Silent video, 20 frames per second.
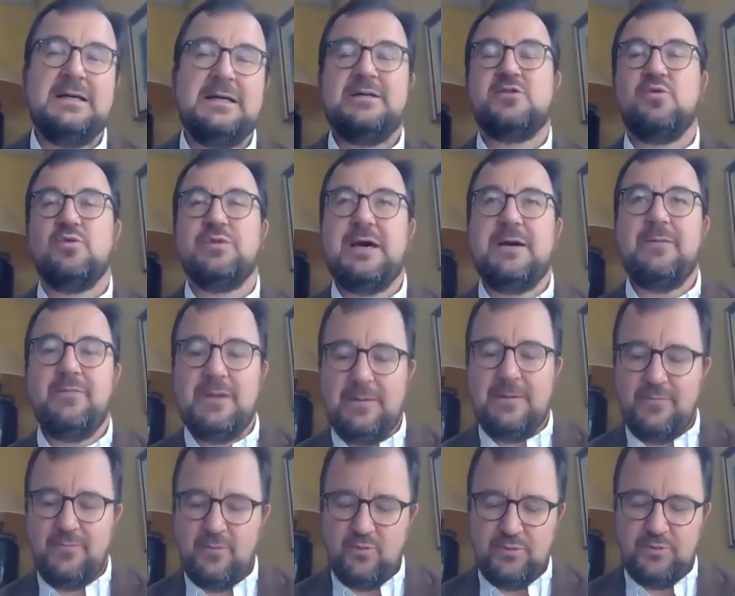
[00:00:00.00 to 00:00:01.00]
ce qu'on a appelé
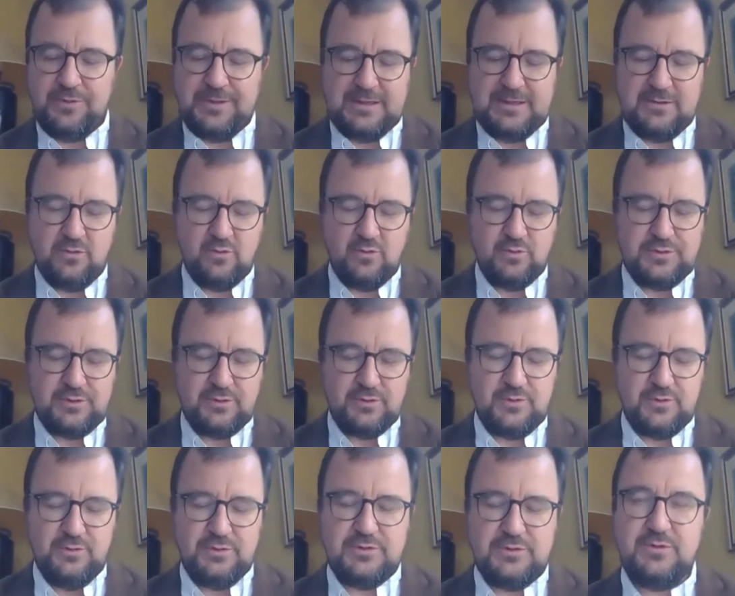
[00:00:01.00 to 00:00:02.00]
un peu plus tard le
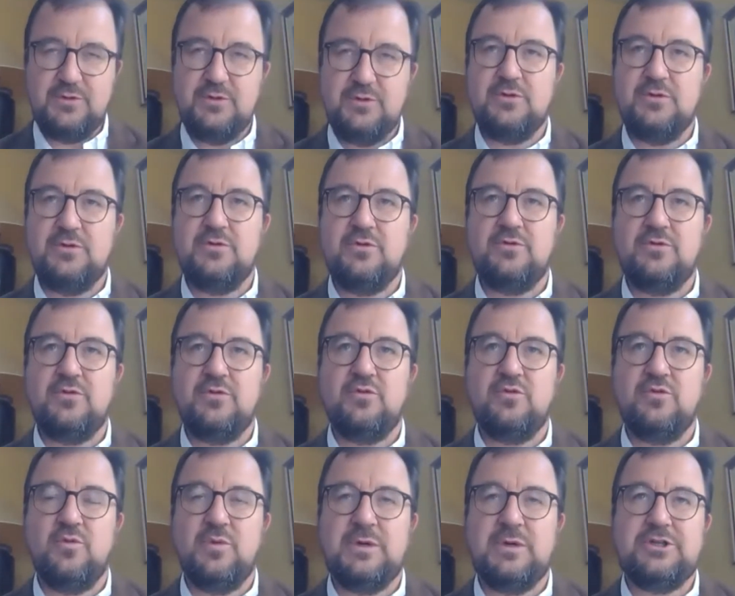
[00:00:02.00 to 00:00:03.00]
consensus
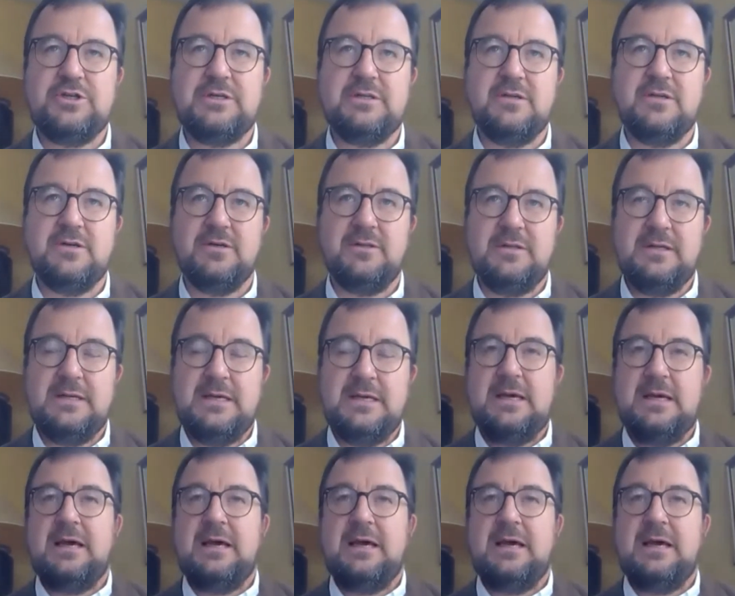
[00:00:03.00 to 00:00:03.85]
de, Washington,